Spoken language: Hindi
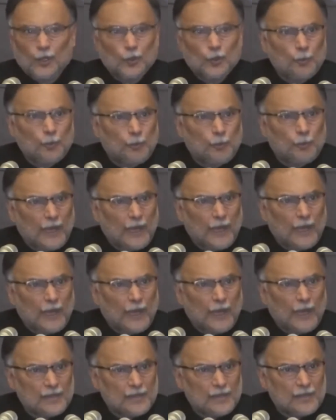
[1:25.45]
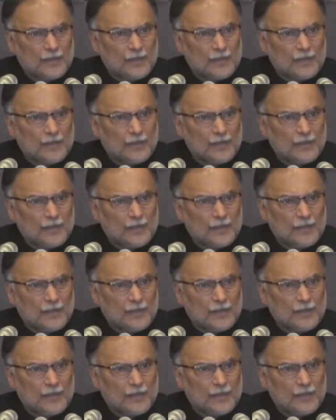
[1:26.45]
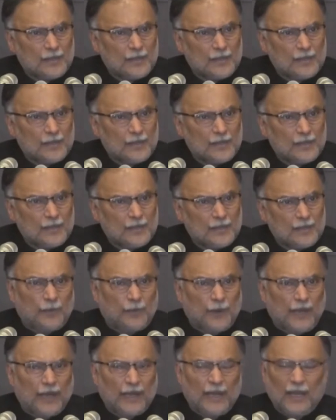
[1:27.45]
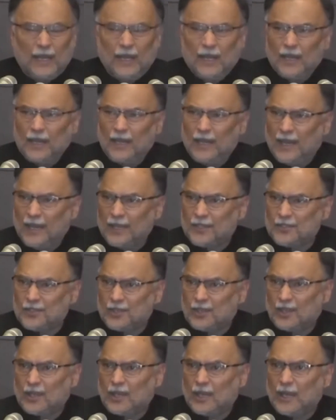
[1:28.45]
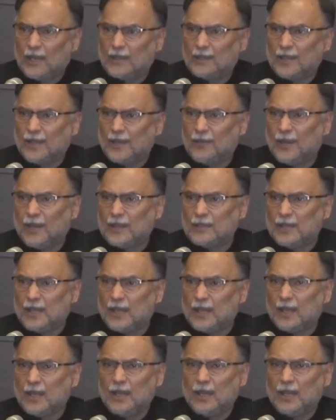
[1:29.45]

तो पाकिस्तान में आज़ाद मुनफाना इलेक्शन का दरवाज़ा